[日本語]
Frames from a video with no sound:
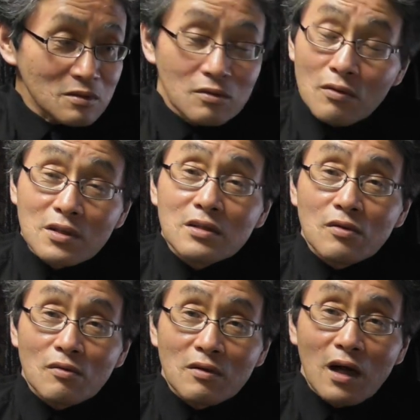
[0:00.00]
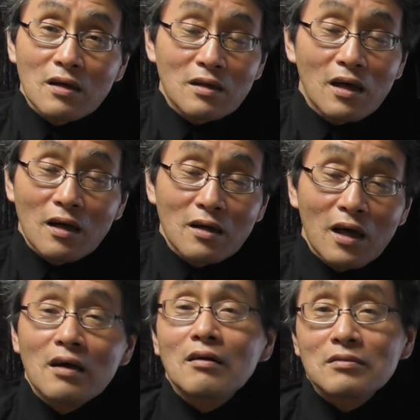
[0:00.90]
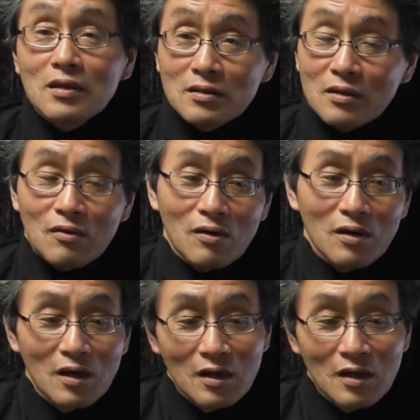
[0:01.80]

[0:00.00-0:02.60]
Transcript: う非常にその関係が険悪になったと。